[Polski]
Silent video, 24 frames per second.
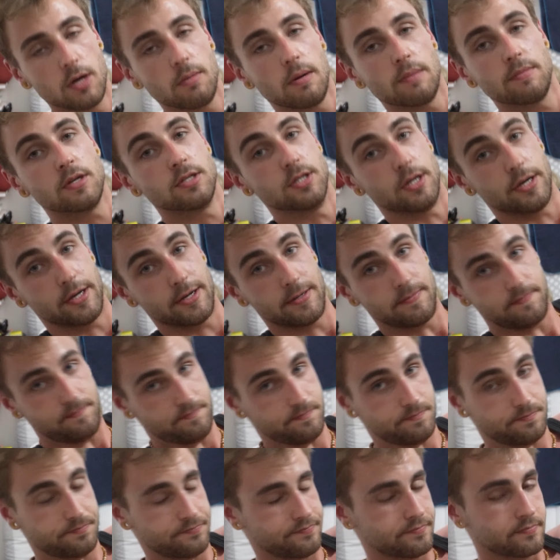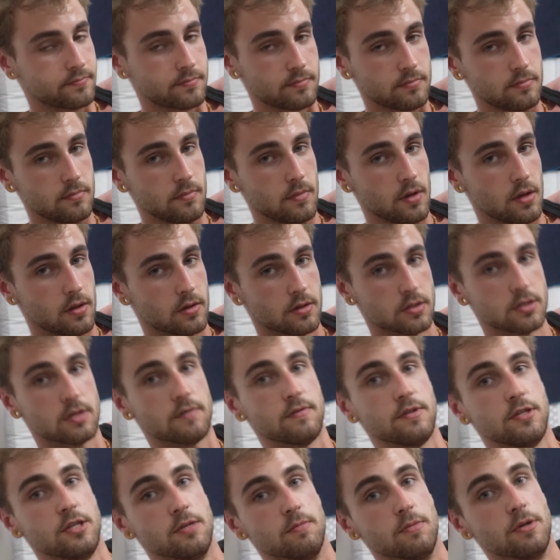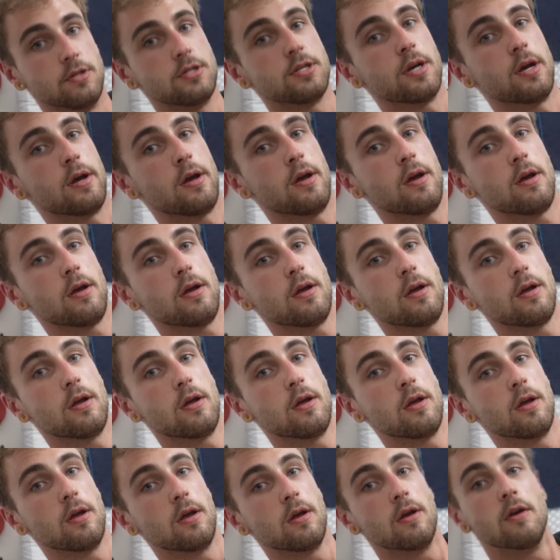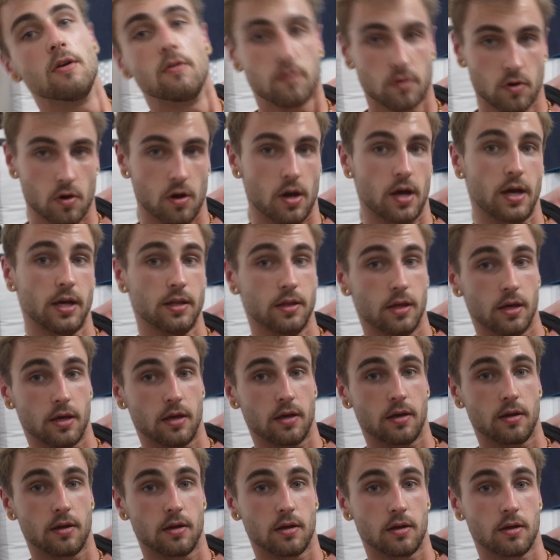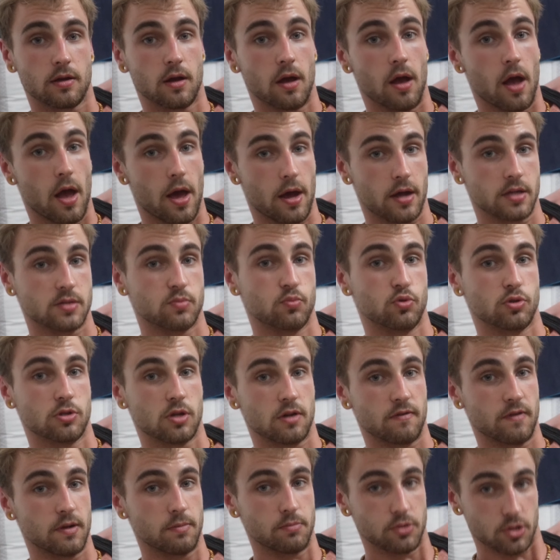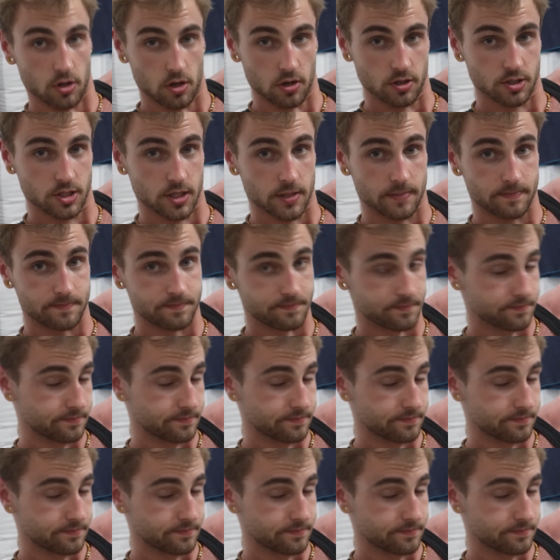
i mam nadzieję, że widzimy się w kolejnej Erasmusowej przygodzie.